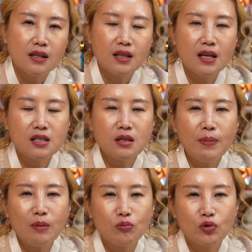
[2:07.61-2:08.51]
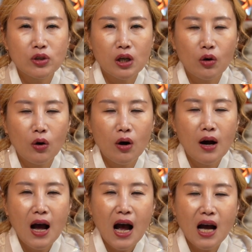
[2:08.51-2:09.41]
내 집안 문제로
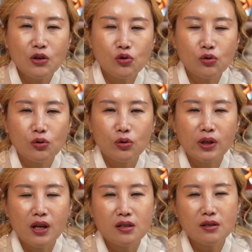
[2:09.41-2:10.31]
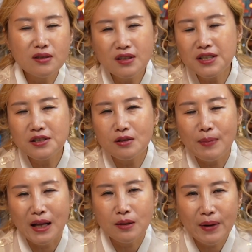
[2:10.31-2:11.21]
아주 이렇게 스트레스를
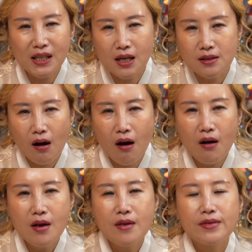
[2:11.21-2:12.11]
많이 받아서